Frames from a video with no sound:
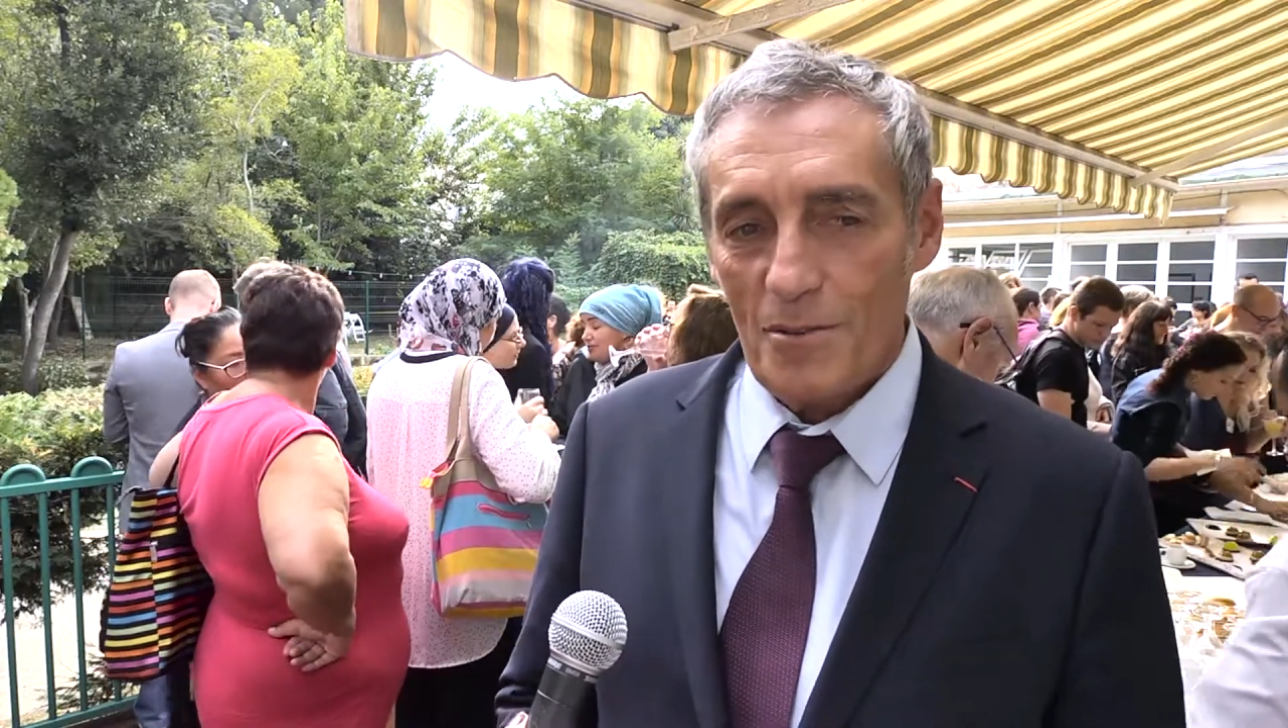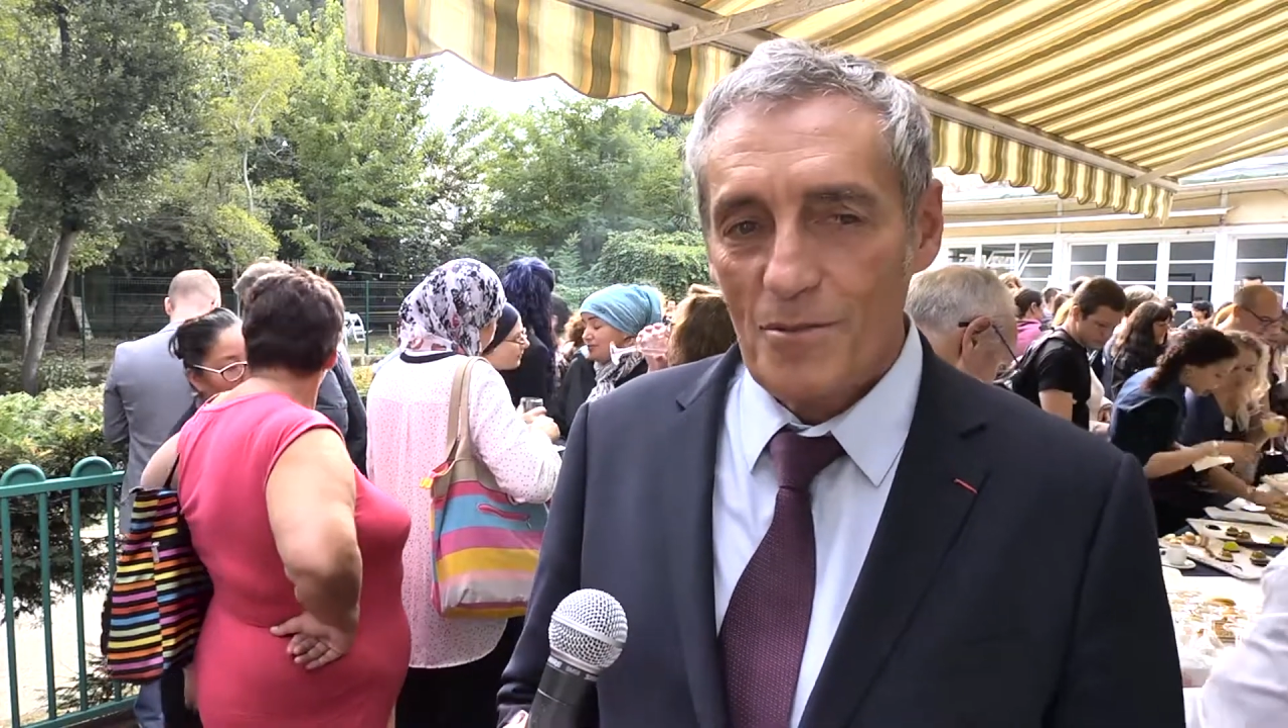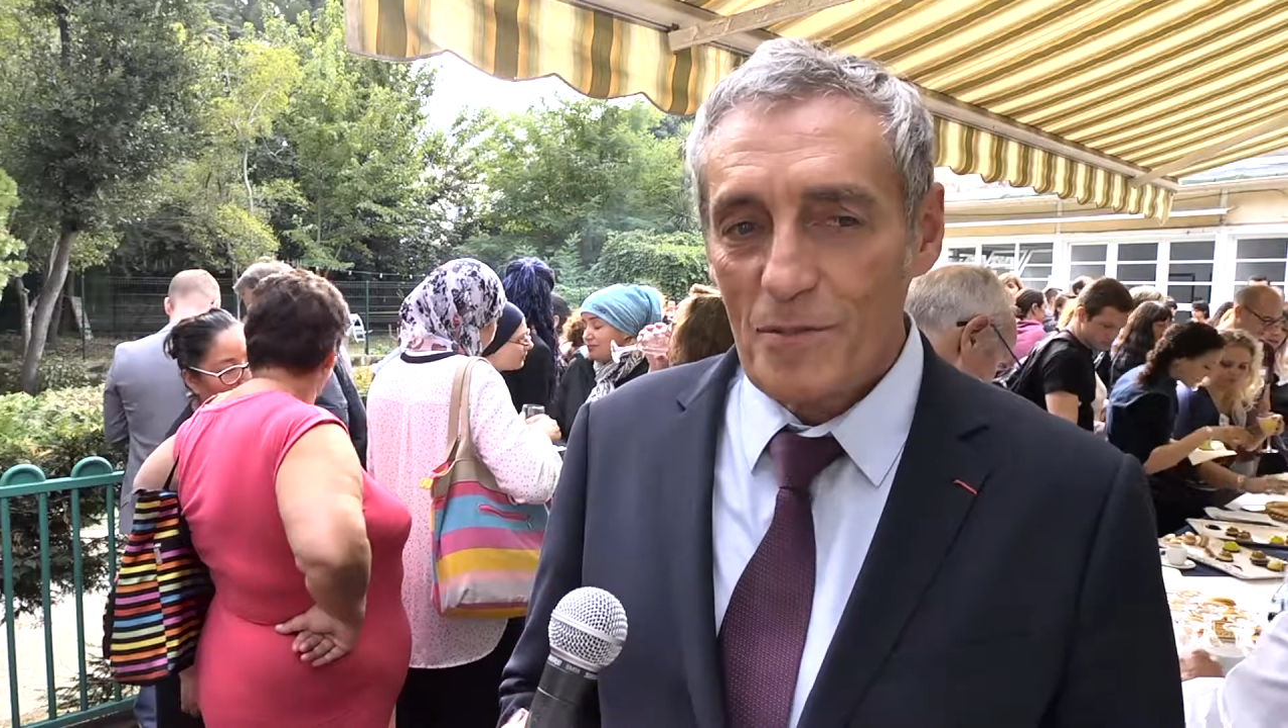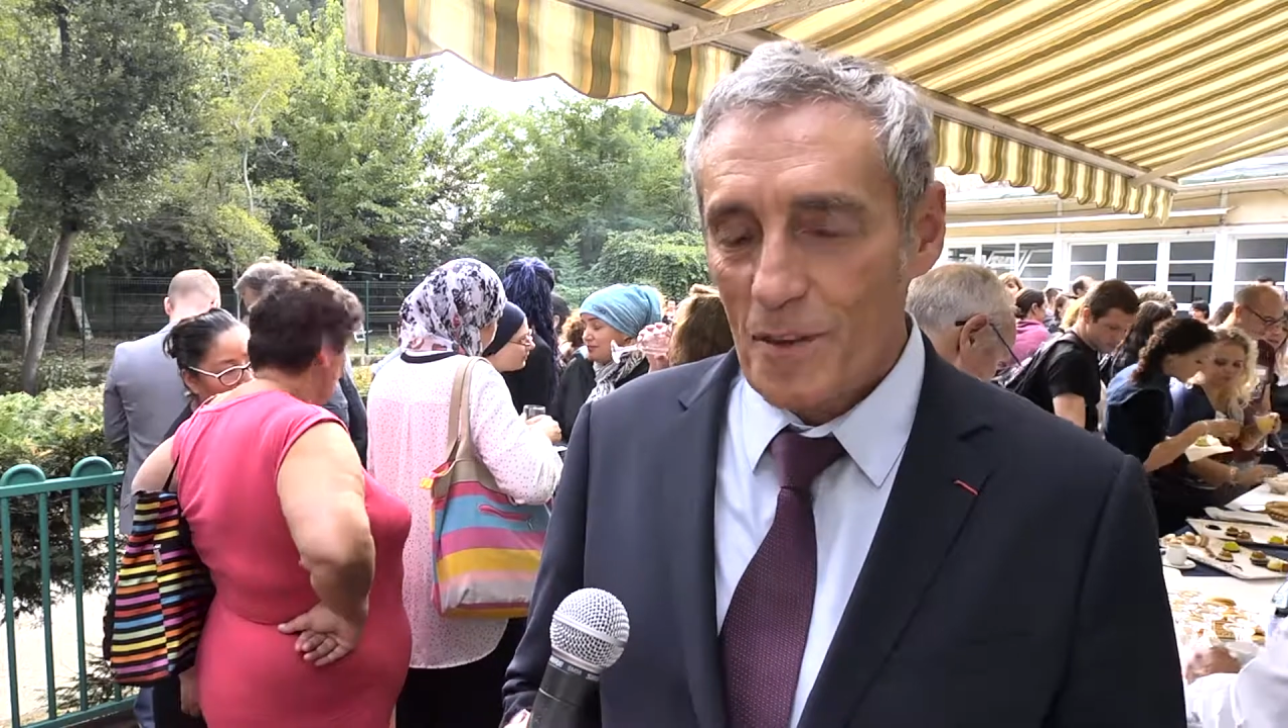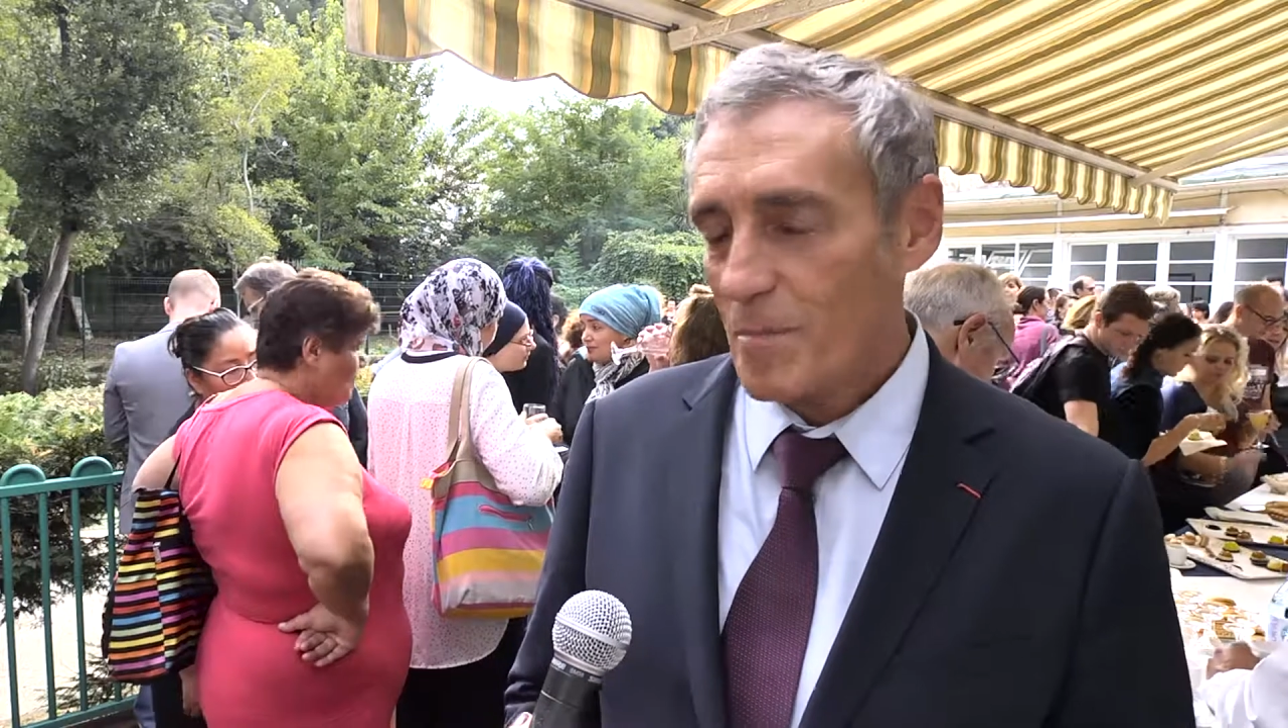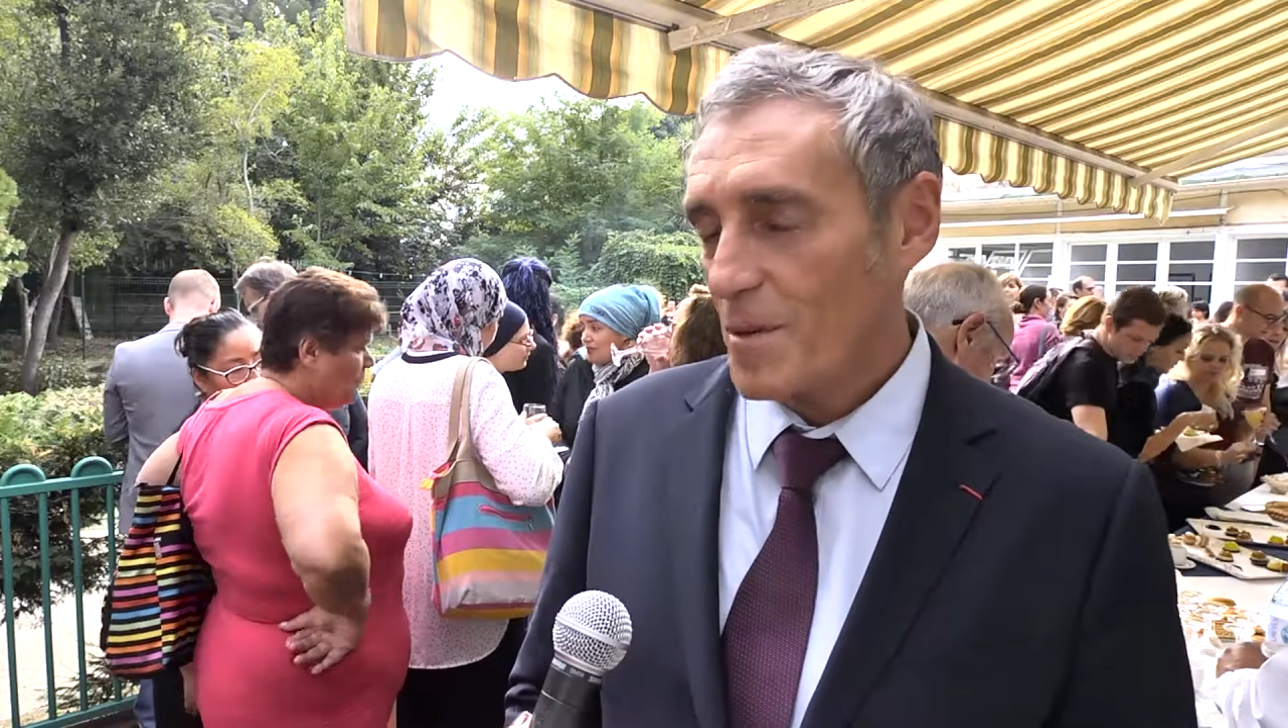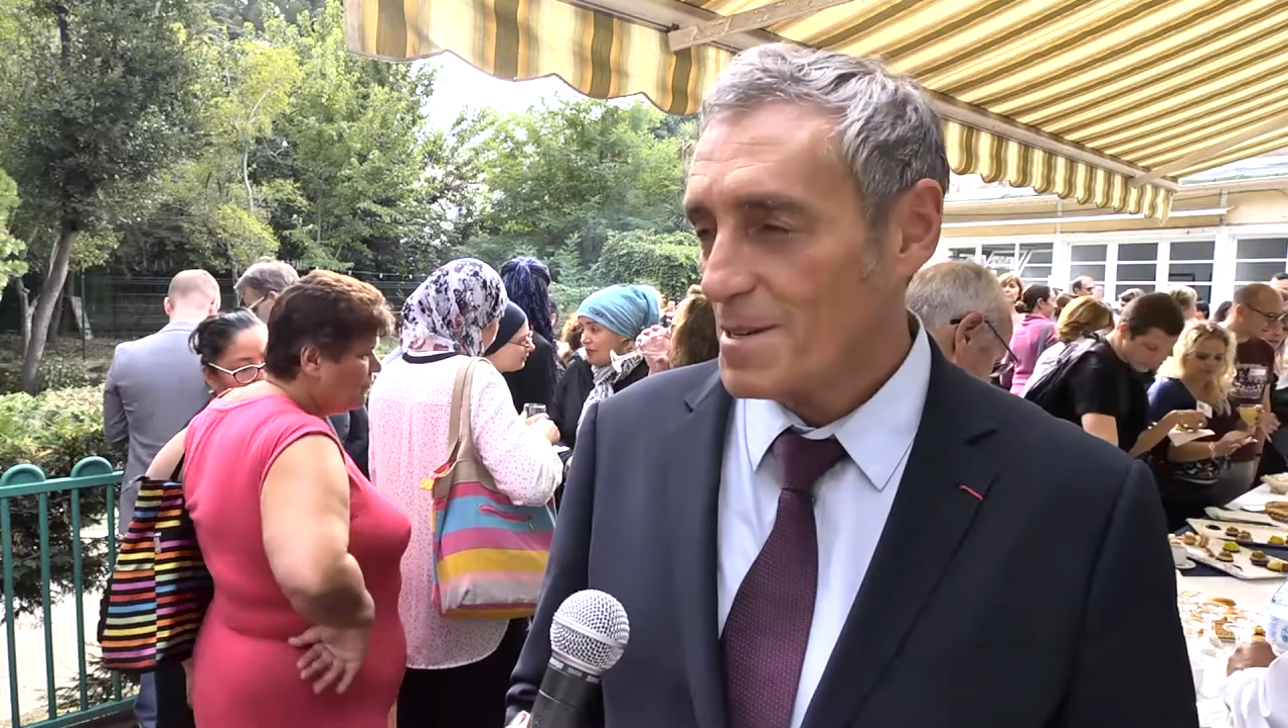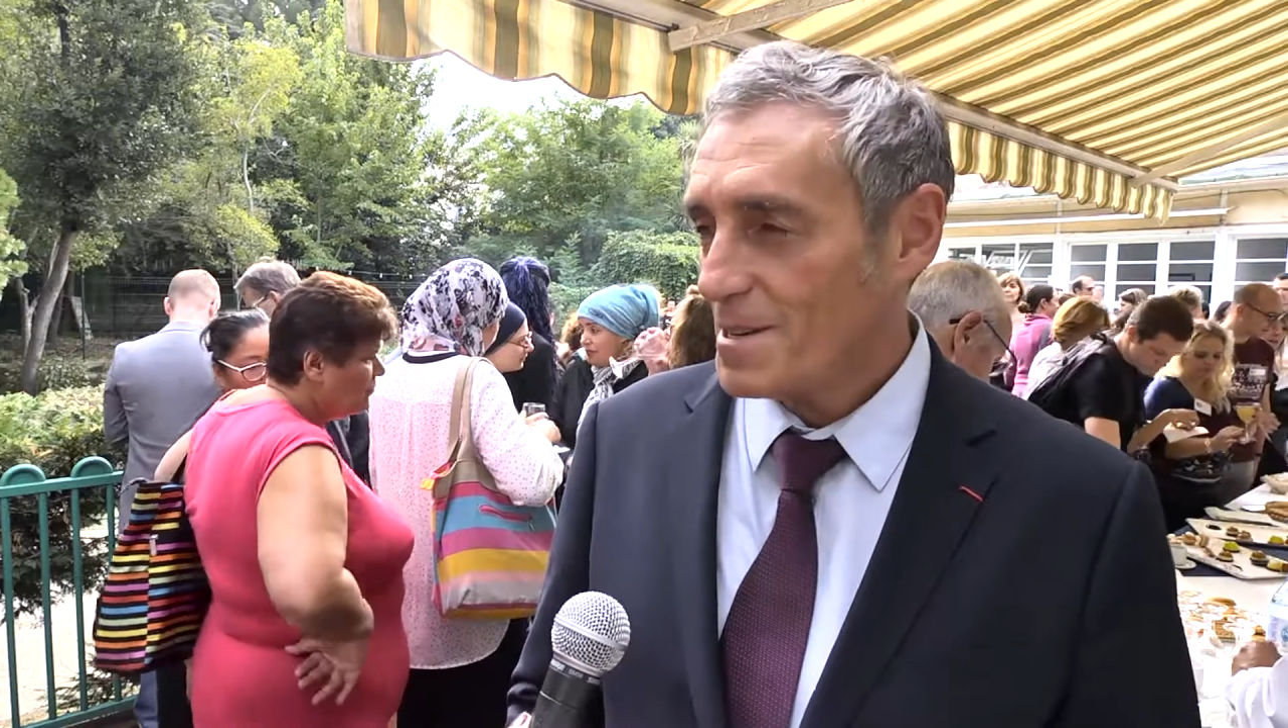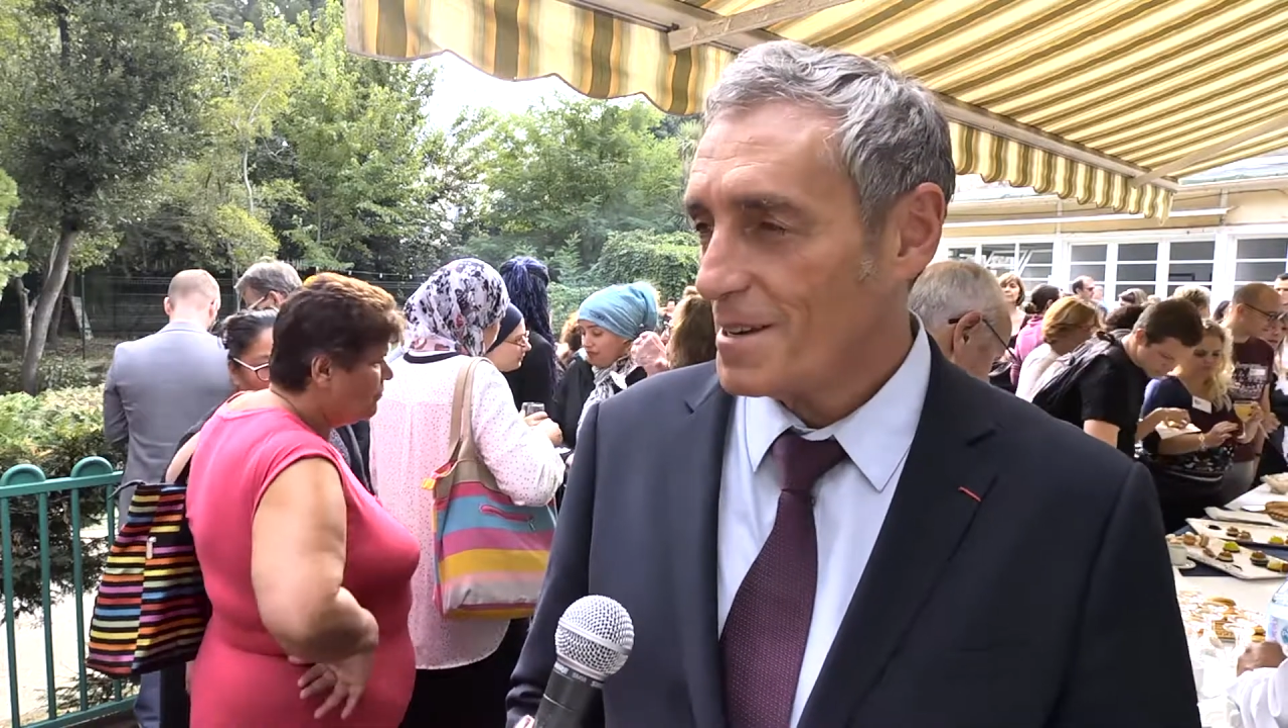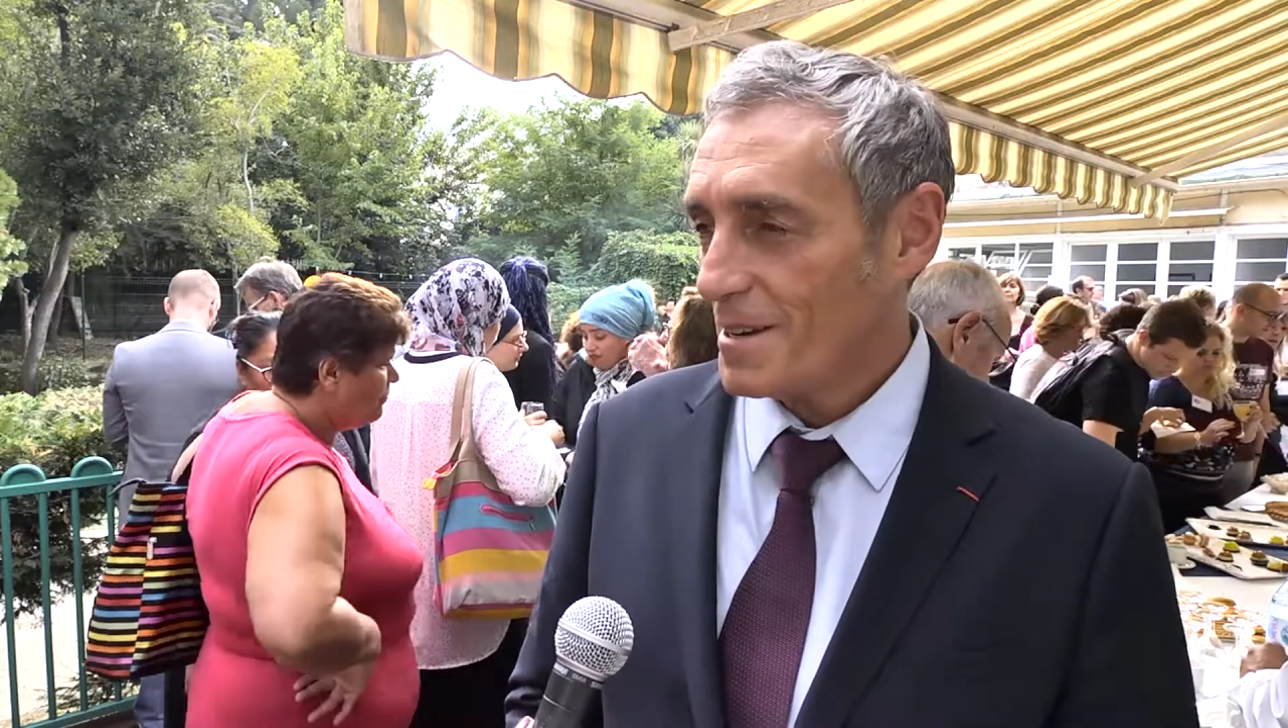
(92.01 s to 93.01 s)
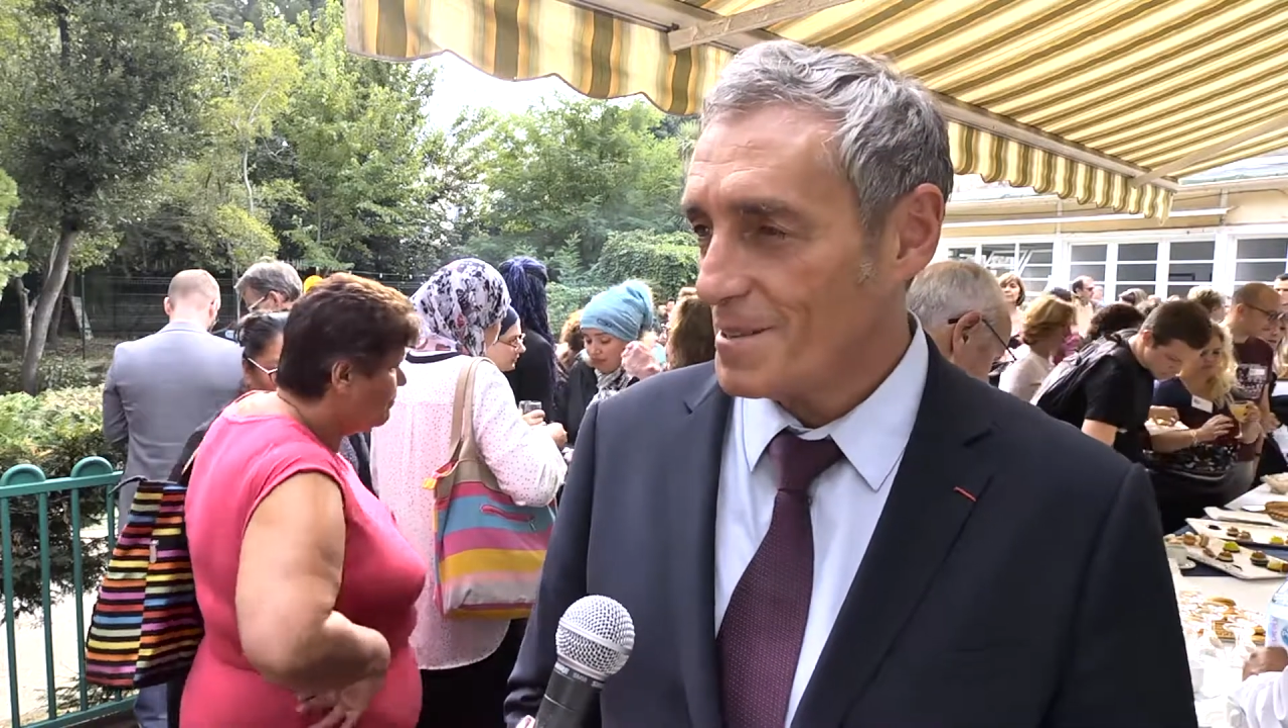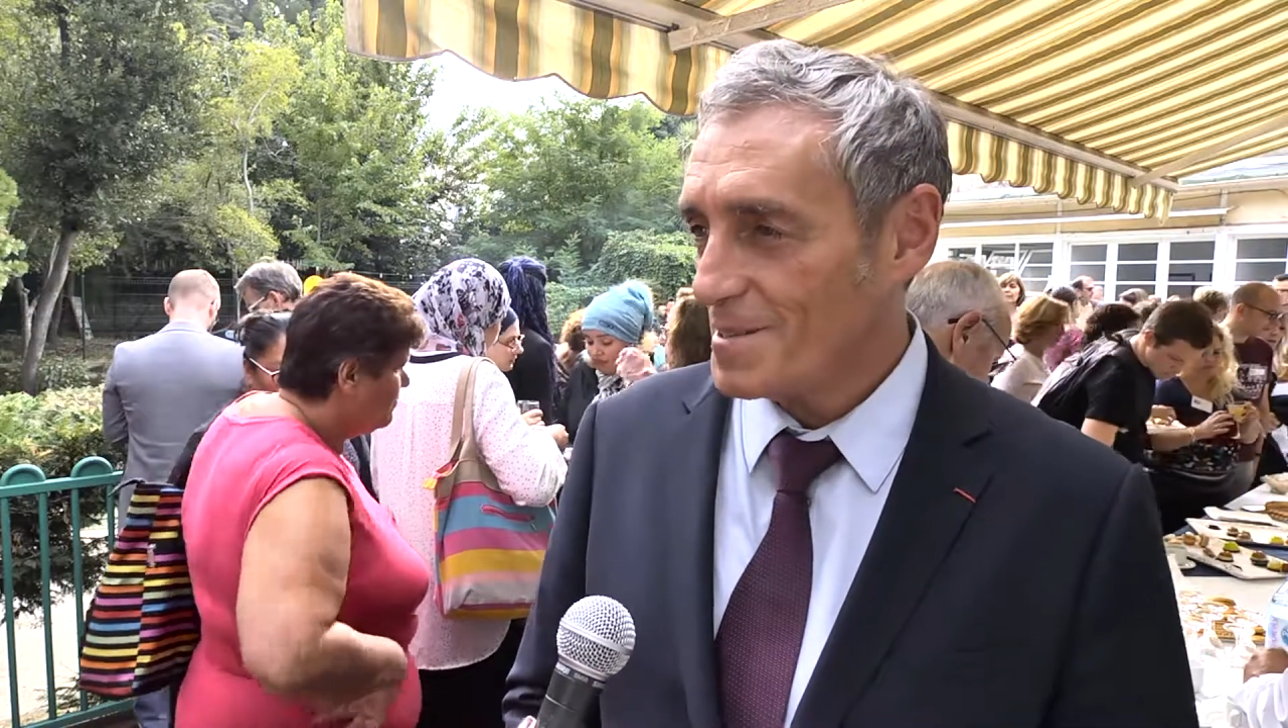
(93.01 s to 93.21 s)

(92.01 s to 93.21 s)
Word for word: nous faire plaisir à